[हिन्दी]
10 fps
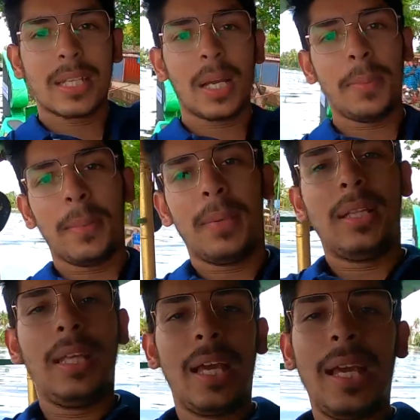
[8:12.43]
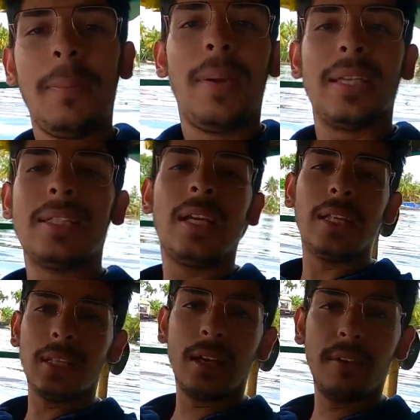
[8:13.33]
का भी हमने दिया है पैसा
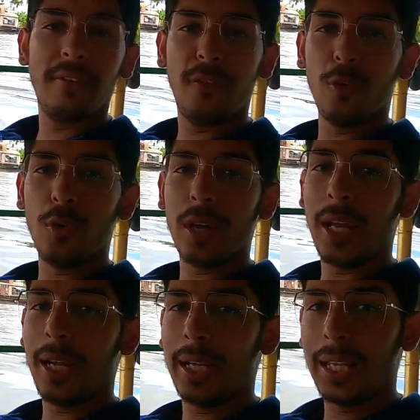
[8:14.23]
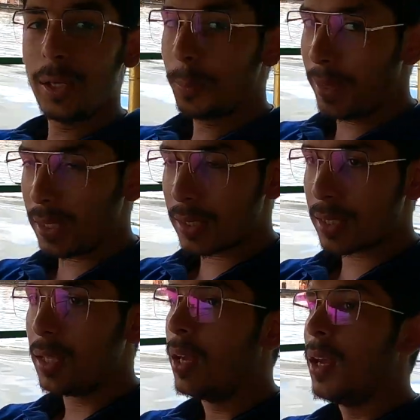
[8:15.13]
कितना फोर एट्टी रुपीज़
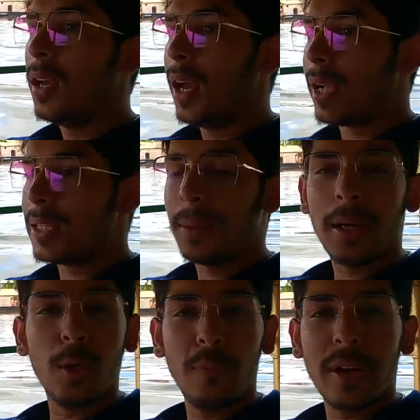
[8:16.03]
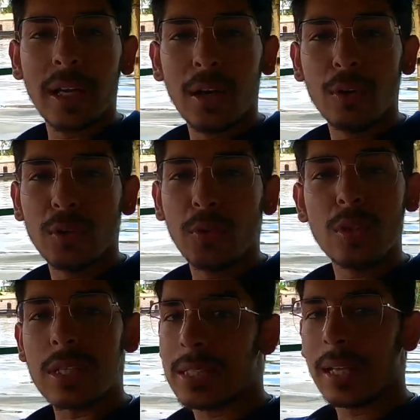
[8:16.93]
एक्चुअली अगर ग्रुप वगैरह हो तो वो
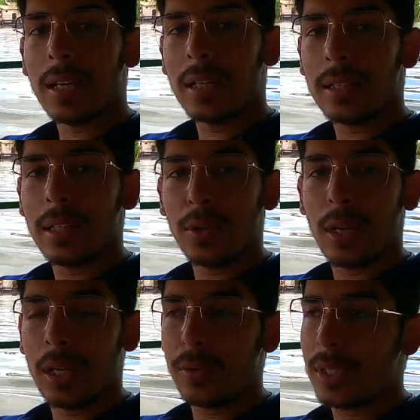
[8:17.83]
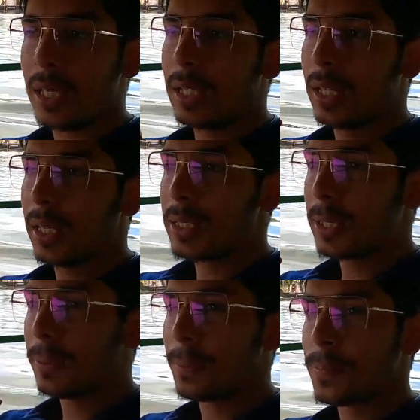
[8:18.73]
सस्ता कर देते हैं थोड़ा नेगोशिएट करने से